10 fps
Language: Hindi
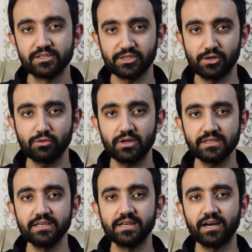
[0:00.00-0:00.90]
शाहरुख खान
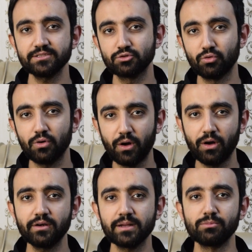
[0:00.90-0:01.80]
की लास्ट दो
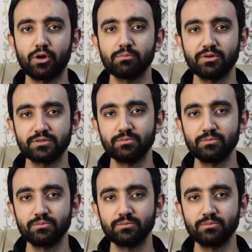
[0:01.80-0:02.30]
ऑल टाइम ब्लॉक